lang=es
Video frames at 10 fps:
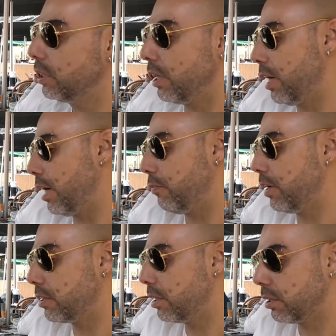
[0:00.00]
Y Gary
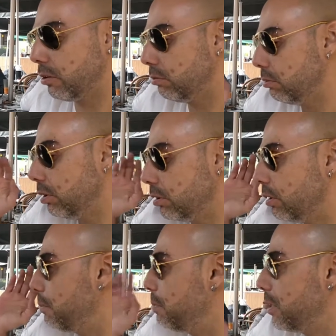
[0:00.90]
Frank ya declaró, no, yo,
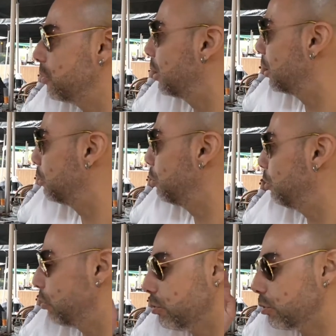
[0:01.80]
a mí me dicen que dibujo,
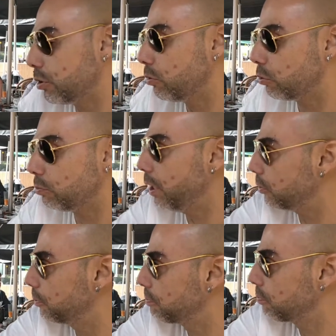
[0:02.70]
yo se los tengo en un
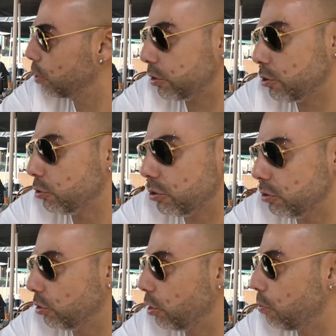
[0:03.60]
mes. O sea, yo
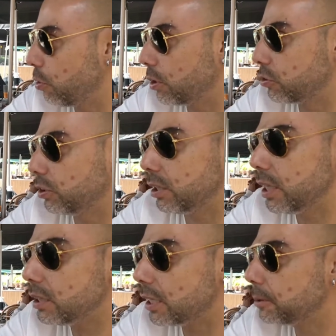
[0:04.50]
no tengo broncas con el
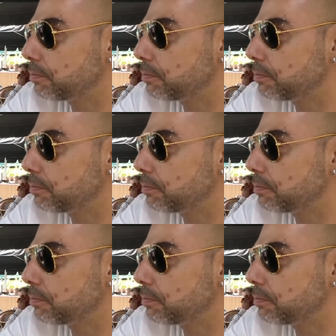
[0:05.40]
deadline.